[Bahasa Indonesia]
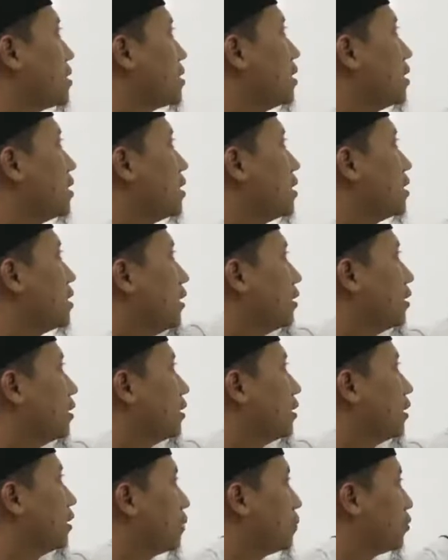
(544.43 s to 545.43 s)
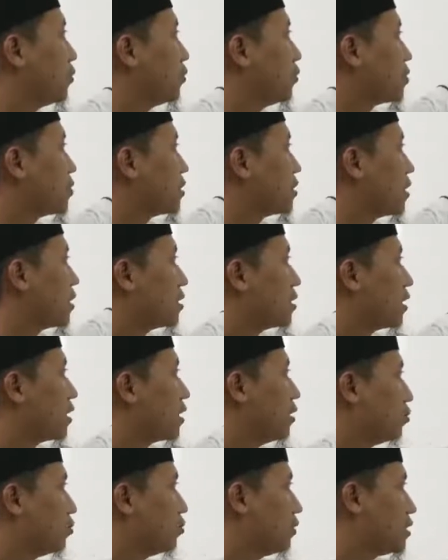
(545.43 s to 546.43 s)
setan telah berputus
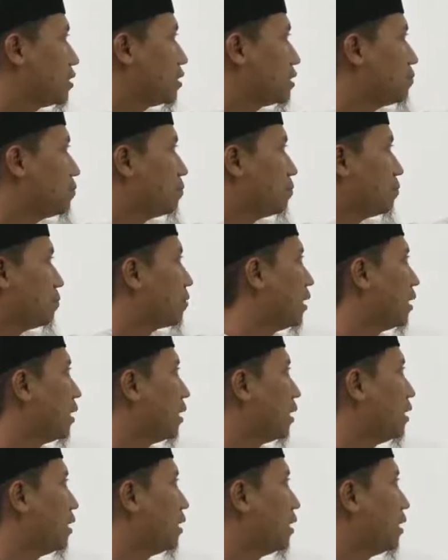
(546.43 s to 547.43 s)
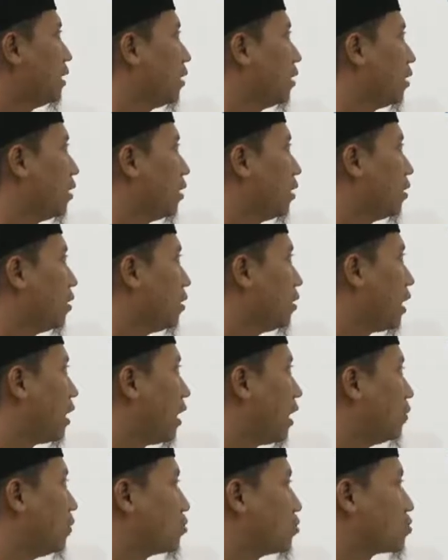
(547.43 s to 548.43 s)
asa untuk disembah kembali oleh
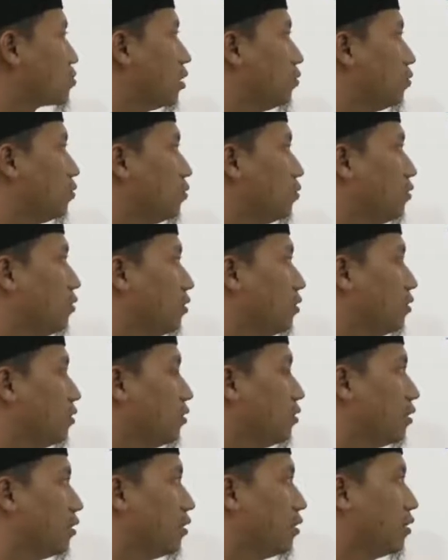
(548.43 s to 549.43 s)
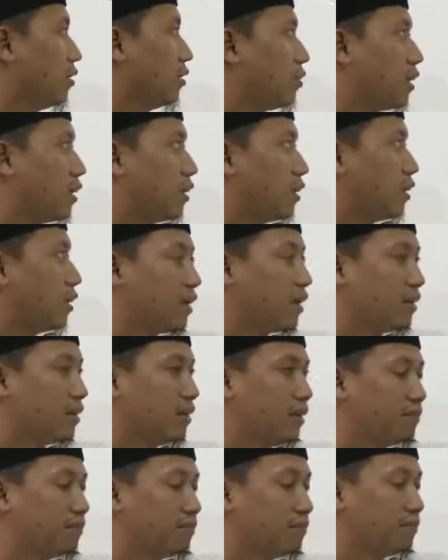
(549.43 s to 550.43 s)
al-musallun orang-orang
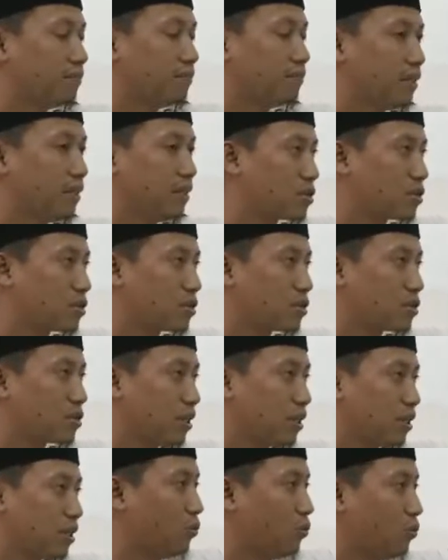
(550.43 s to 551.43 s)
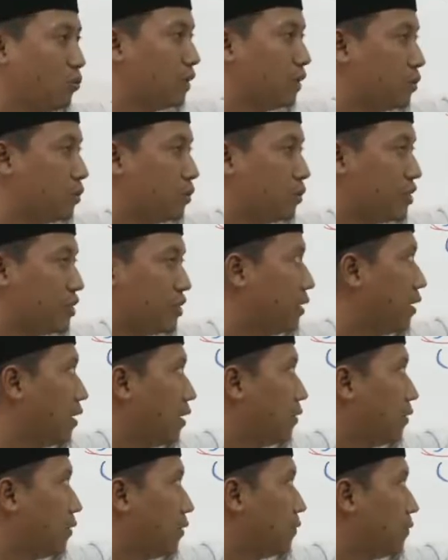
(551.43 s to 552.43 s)
yang menjadi muslim yaitu umat
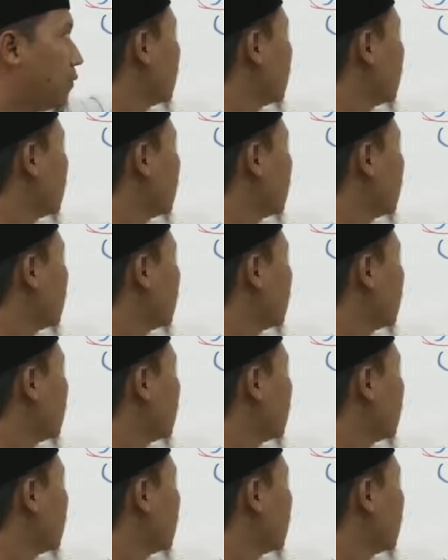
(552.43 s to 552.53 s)
ijabah